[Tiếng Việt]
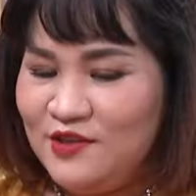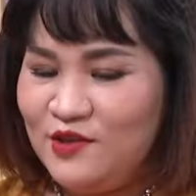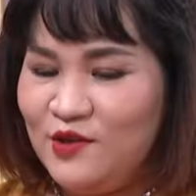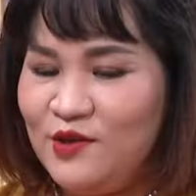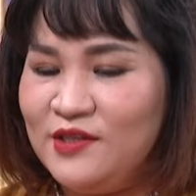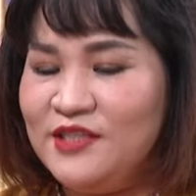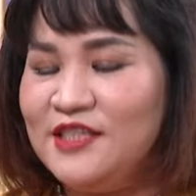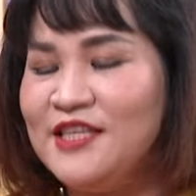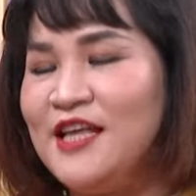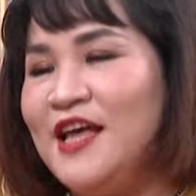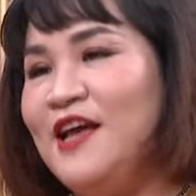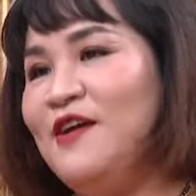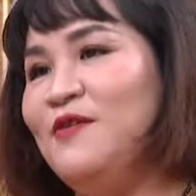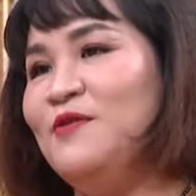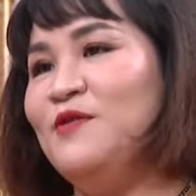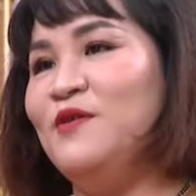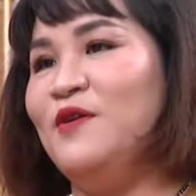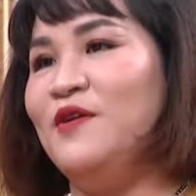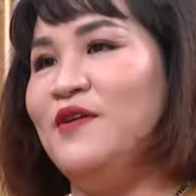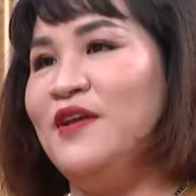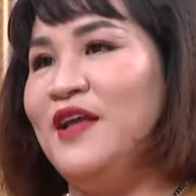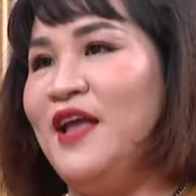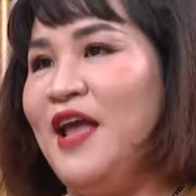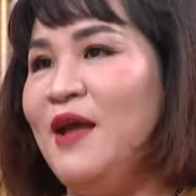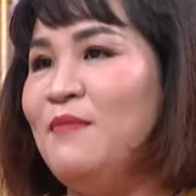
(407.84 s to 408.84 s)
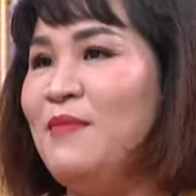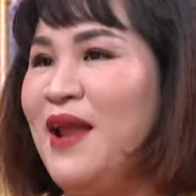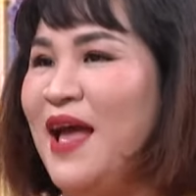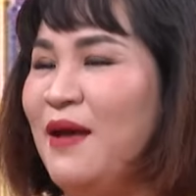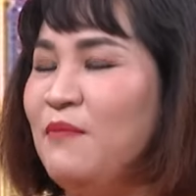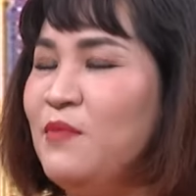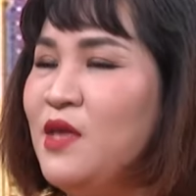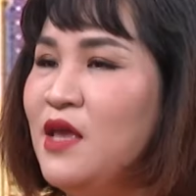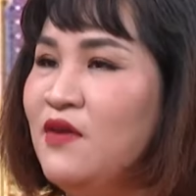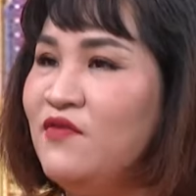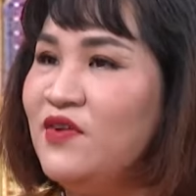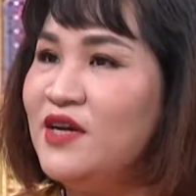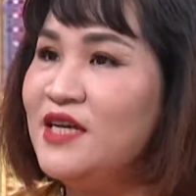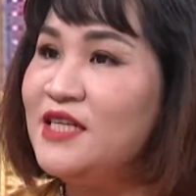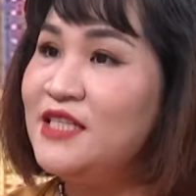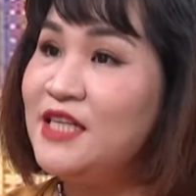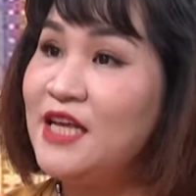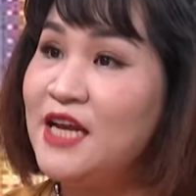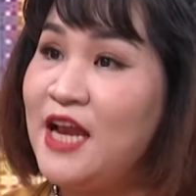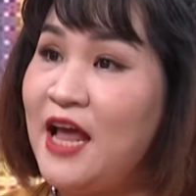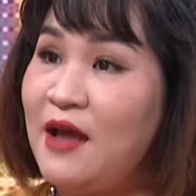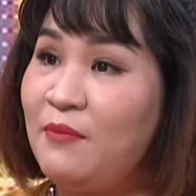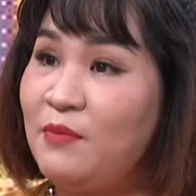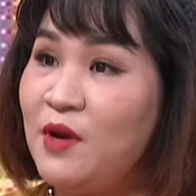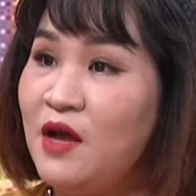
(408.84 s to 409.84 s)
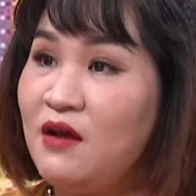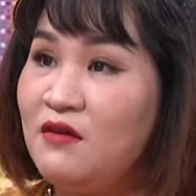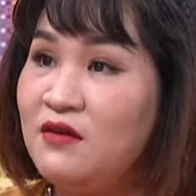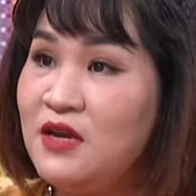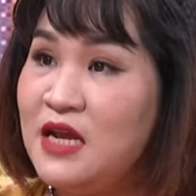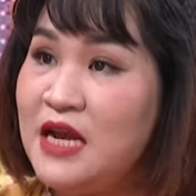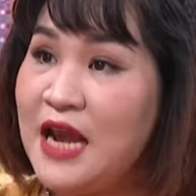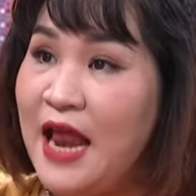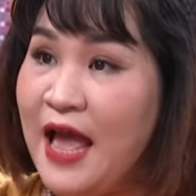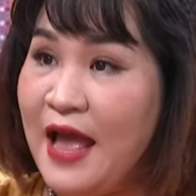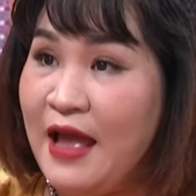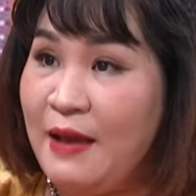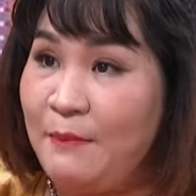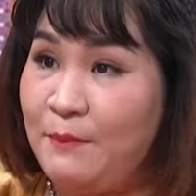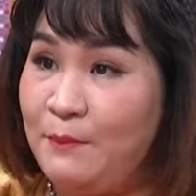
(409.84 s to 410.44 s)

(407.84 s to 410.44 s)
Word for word: rồi sao rồi em làm gì với cái xe đạp đó đi dạ, làm